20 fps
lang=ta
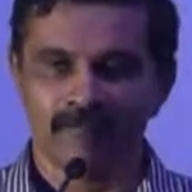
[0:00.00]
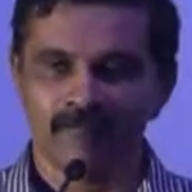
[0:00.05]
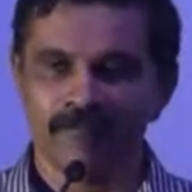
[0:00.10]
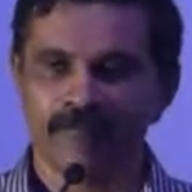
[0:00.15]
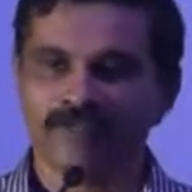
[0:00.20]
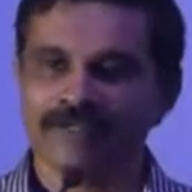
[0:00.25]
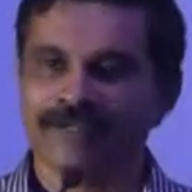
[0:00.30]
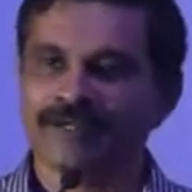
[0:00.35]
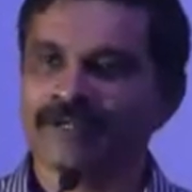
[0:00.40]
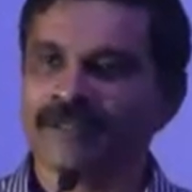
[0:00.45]

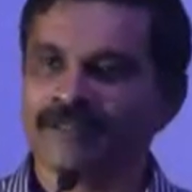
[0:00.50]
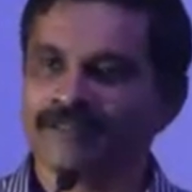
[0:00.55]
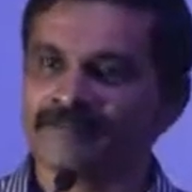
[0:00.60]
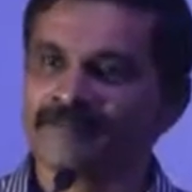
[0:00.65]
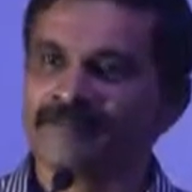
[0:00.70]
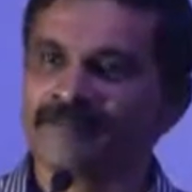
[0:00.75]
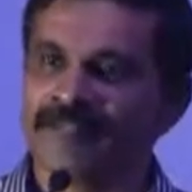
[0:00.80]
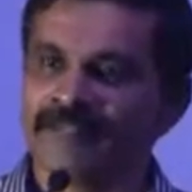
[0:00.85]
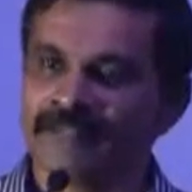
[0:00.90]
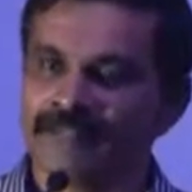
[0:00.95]
முக்கிய
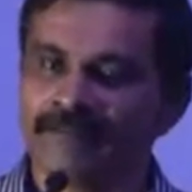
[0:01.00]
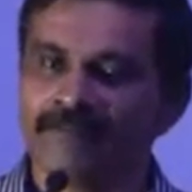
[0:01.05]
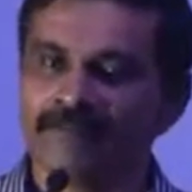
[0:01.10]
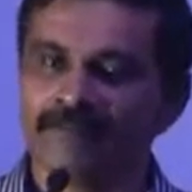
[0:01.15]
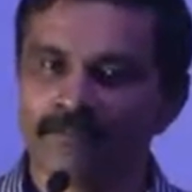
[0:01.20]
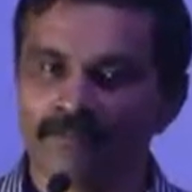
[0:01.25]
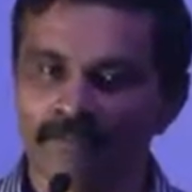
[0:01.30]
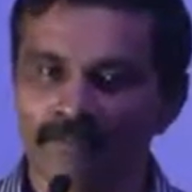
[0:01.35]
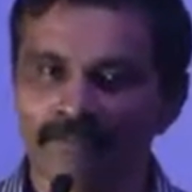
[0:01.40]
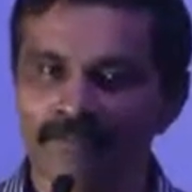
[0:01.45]
கருத்துக்களை
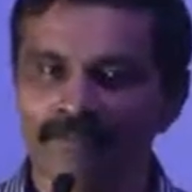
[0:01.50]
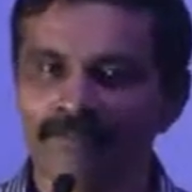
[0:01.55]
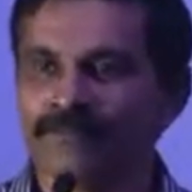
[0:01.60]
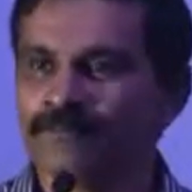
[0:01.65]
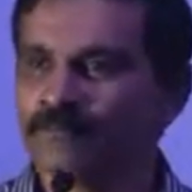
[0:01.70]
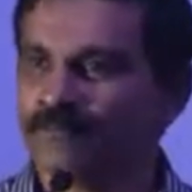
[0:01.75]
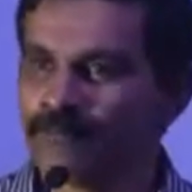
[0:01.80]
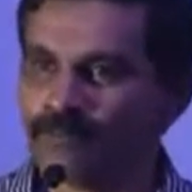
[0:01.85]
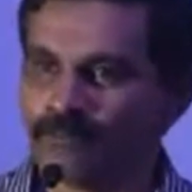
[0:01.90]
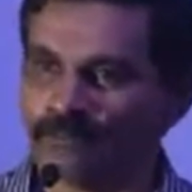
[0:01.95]
கொண்டு
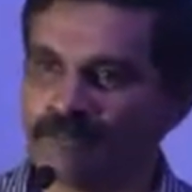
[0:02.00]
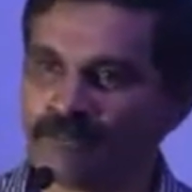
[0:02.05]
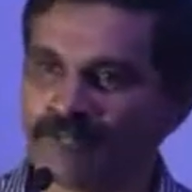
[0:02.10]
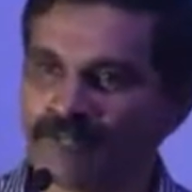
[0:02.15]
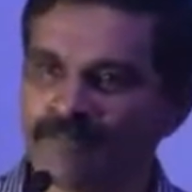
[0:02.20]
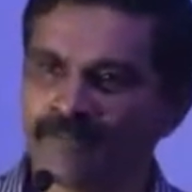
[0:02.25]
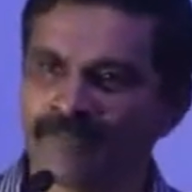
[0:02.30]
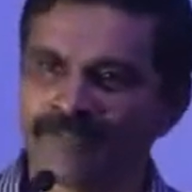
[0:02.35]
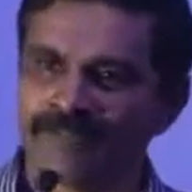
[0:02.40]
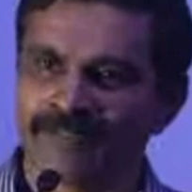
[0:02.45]

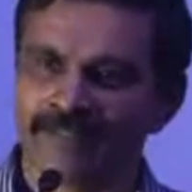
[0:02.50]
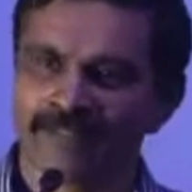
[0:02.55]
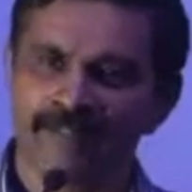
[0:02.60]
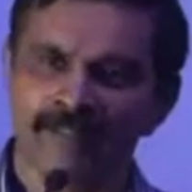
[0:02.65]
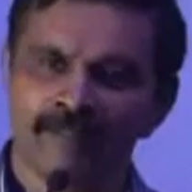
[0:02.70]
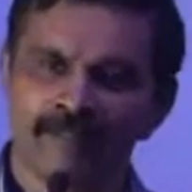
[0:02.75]
உருவாக்கப்பட்ட